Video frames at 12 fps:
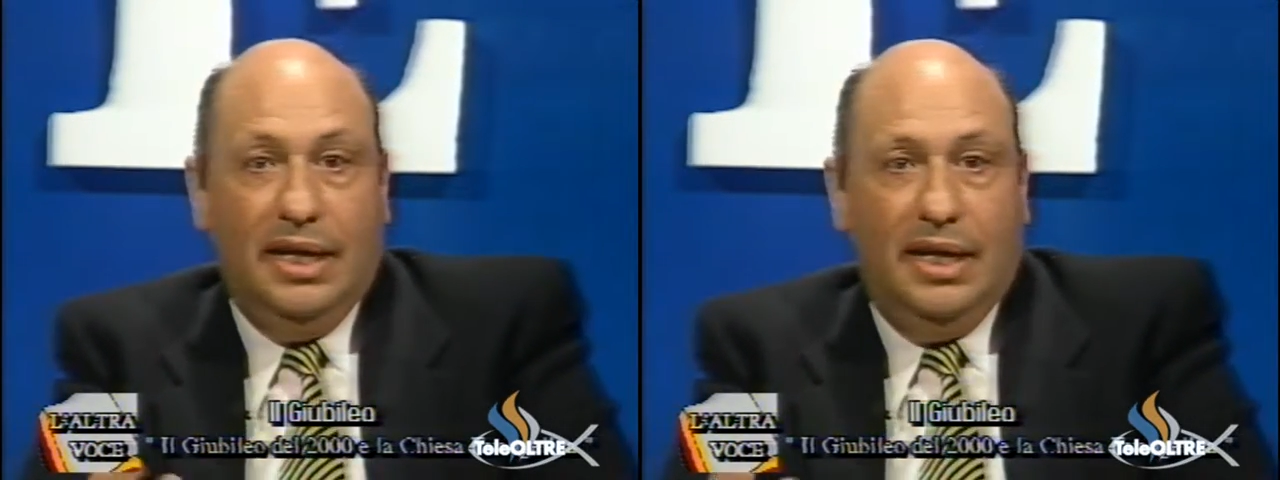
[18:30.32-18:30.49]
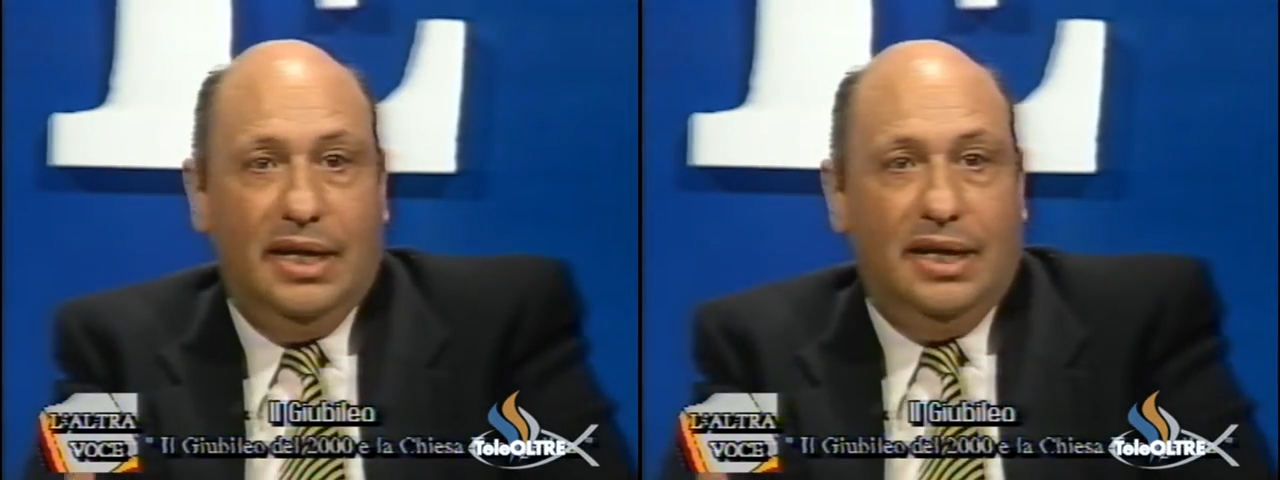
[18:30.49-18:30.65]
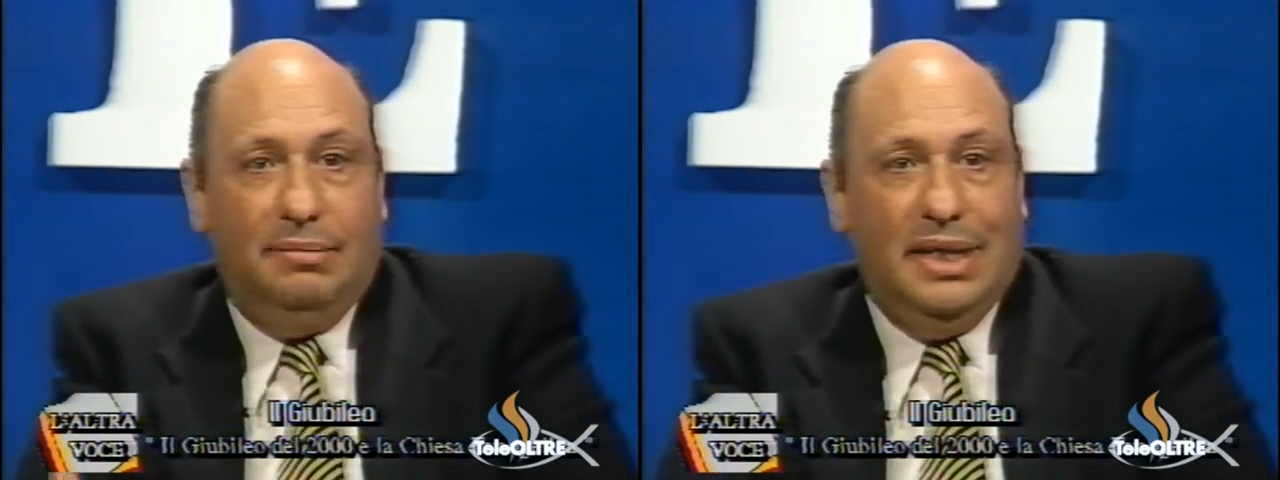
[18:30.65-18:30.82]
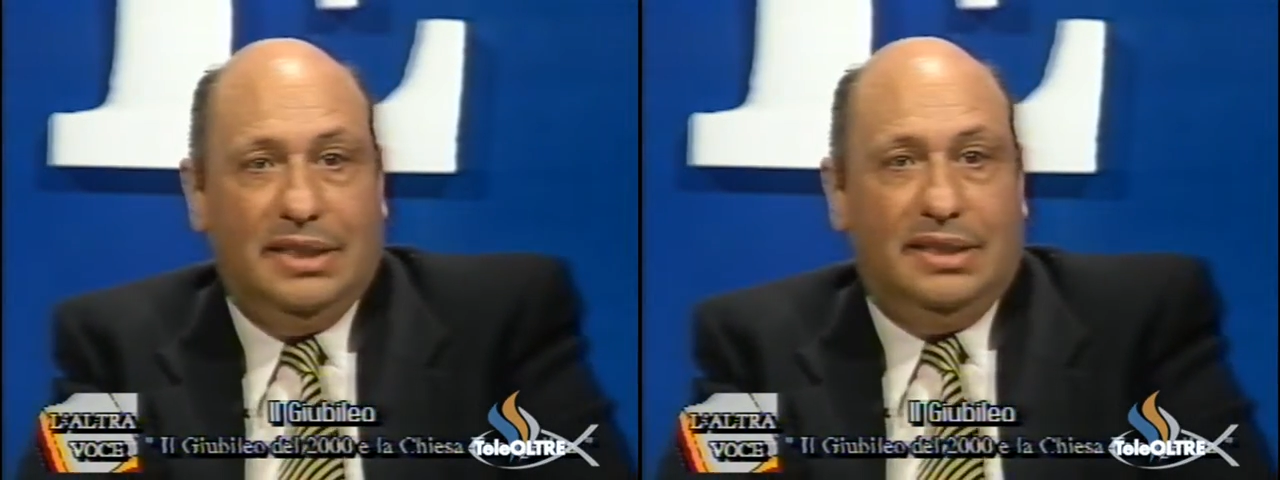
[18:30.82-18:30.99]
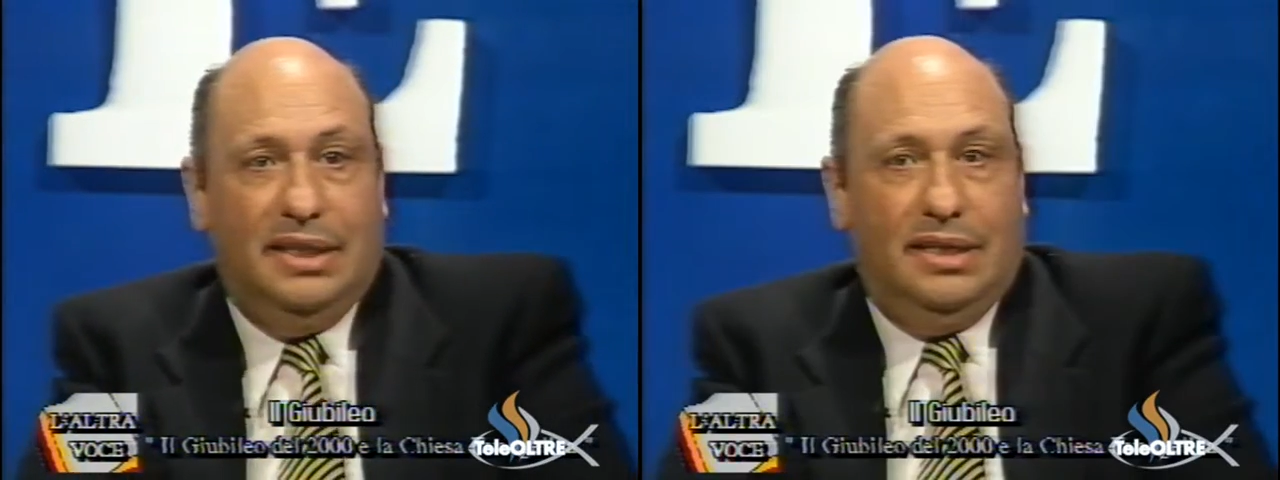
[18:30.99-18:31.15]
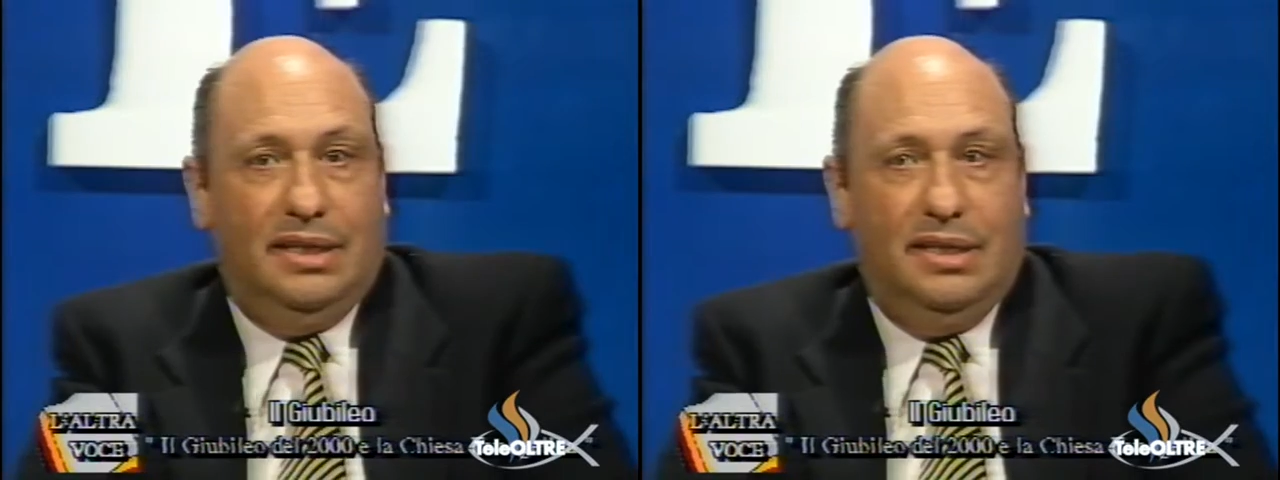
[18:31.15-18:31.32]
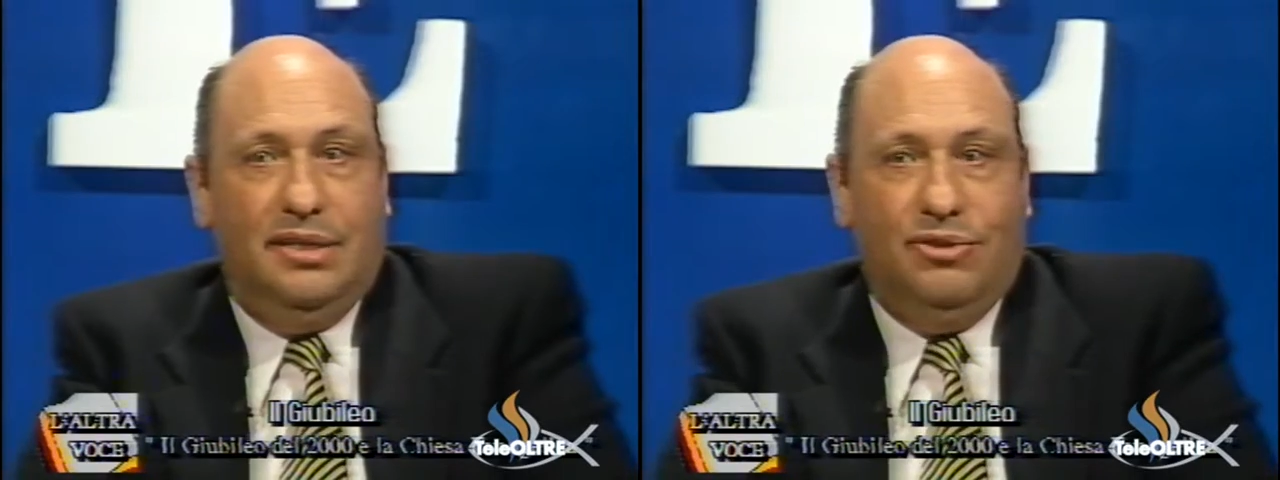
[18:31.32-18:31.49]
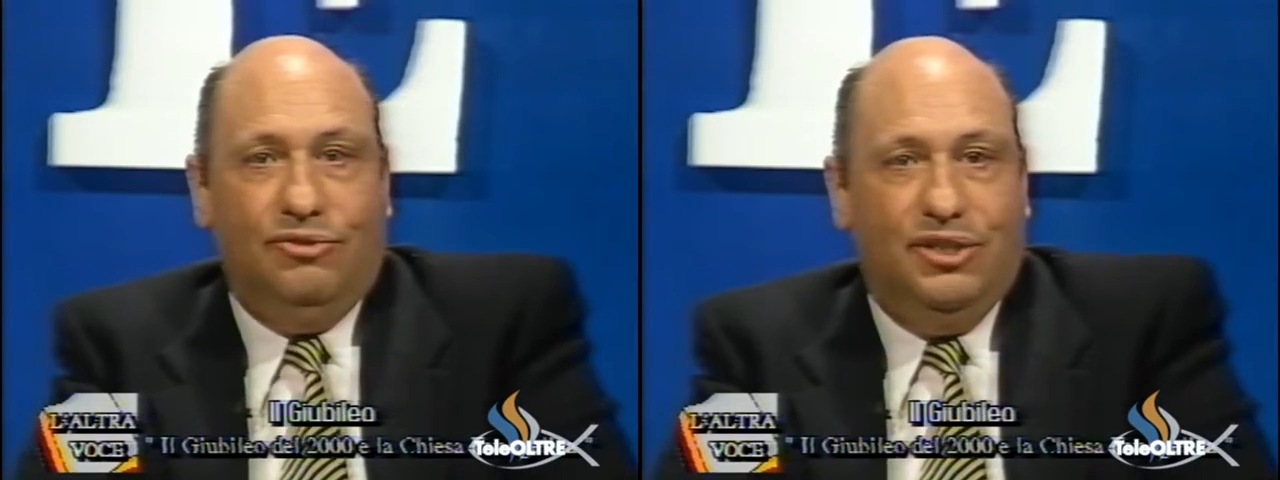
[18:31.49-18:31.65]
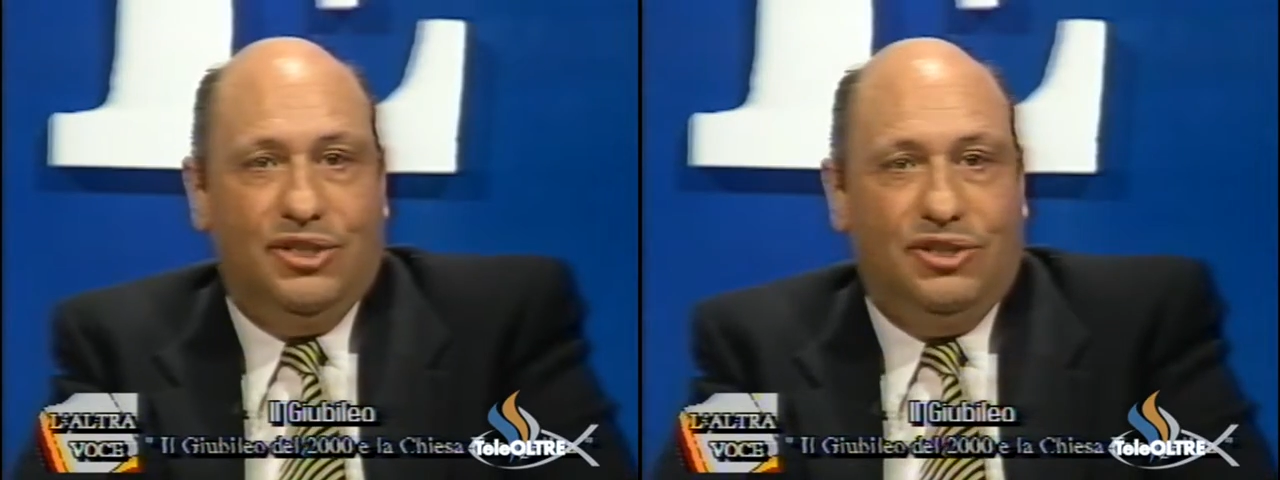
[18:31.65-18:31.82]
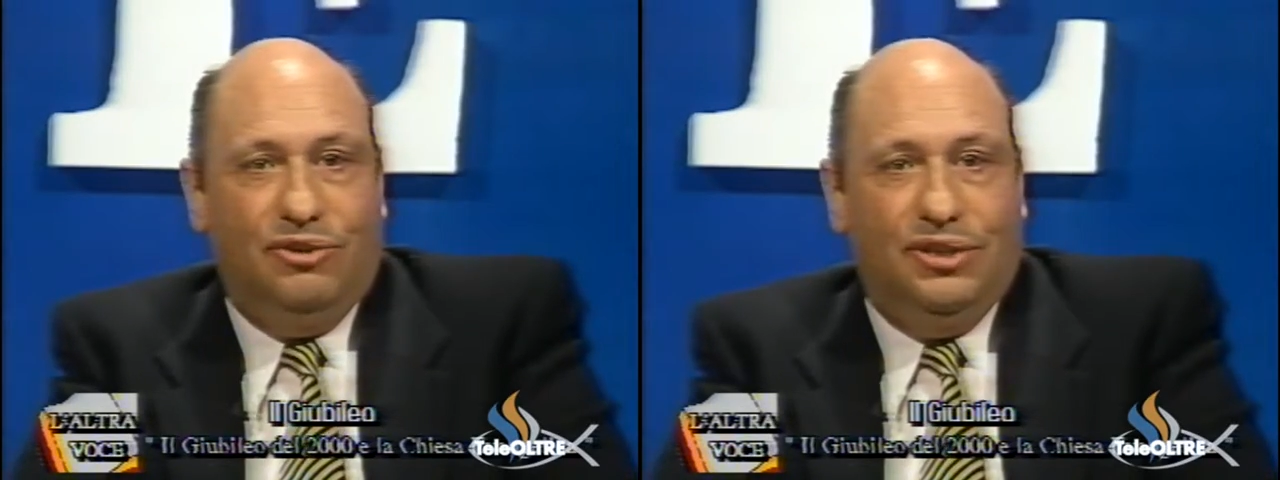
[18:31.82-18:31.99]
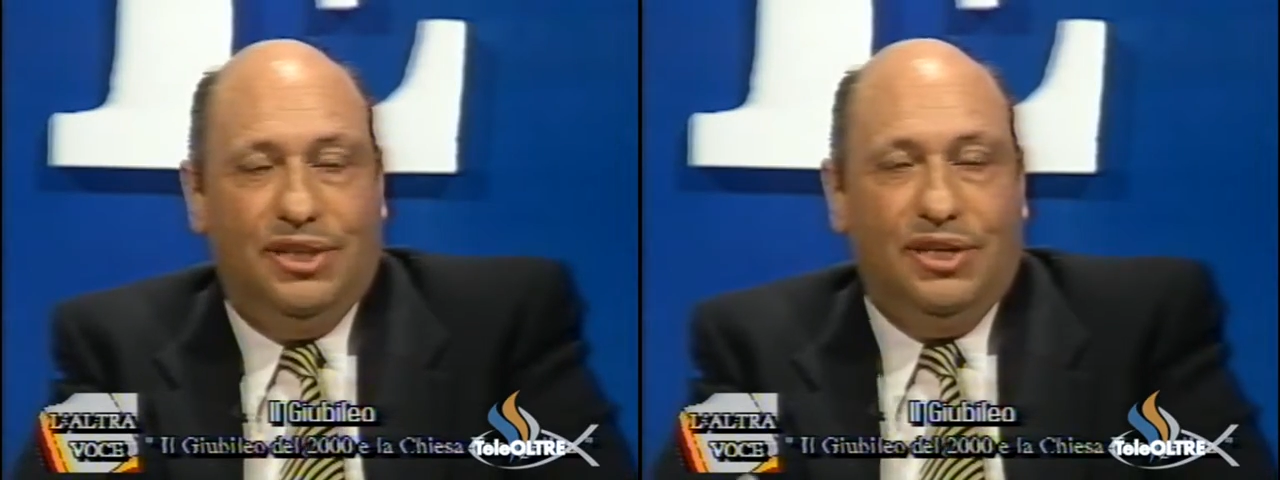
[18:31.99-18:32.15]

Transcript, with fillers: e la mette in condizione di